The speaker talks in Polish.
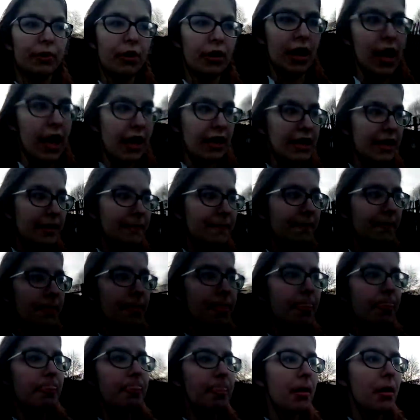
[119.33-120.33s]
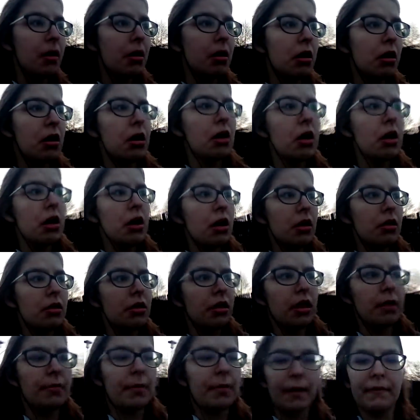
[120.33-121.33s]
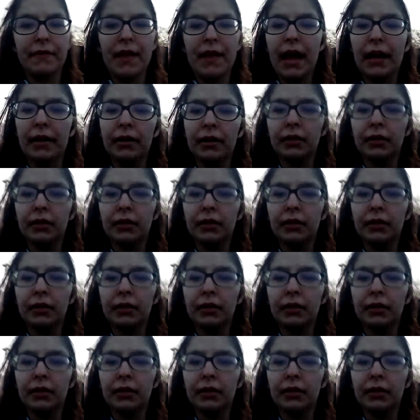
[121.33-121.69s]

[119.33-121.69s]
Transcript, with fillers: kolei. Naprawdę.